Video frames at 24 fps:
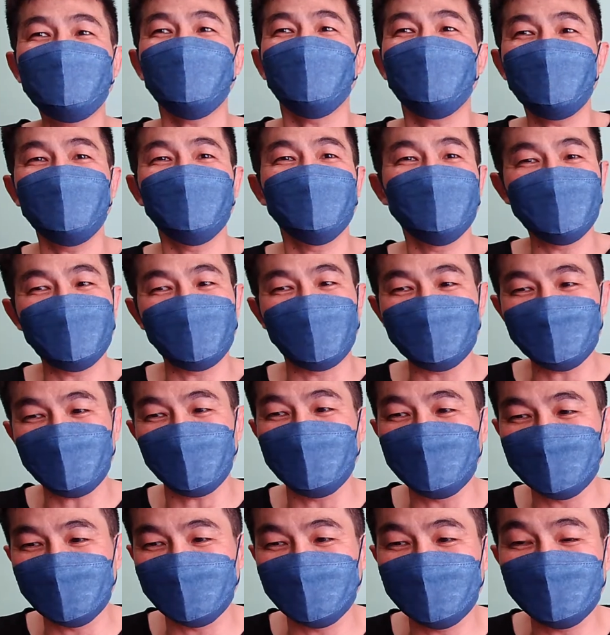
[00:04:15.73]
说不能考？
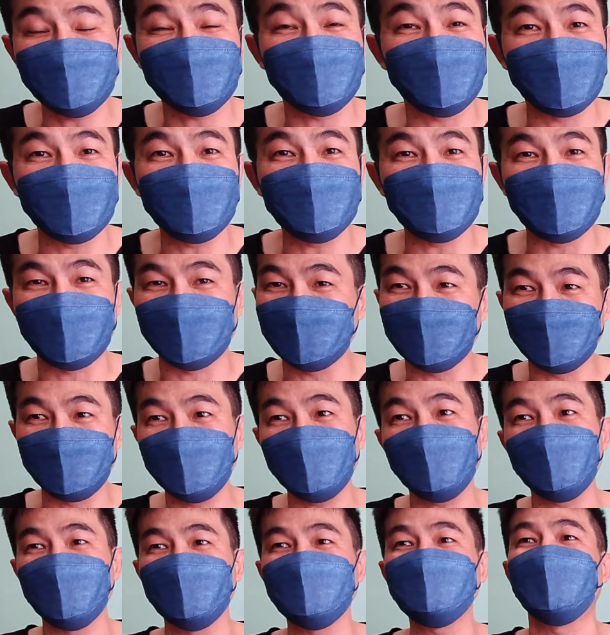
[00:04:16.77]
到底是谁讲的？
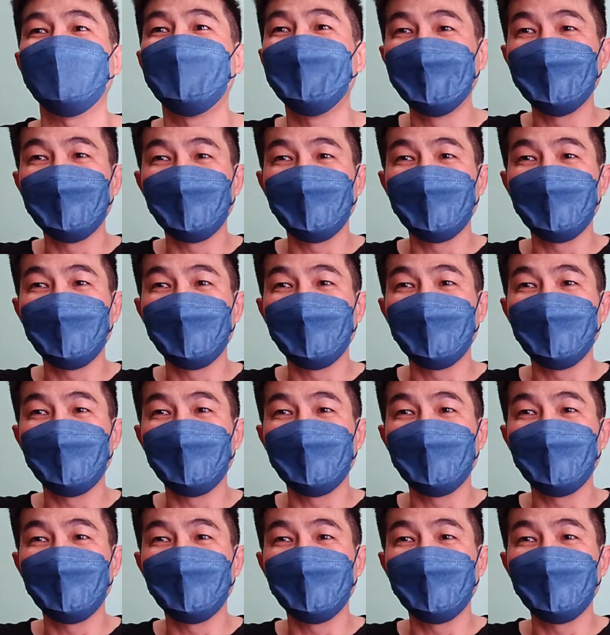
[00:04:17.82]
没有人讲。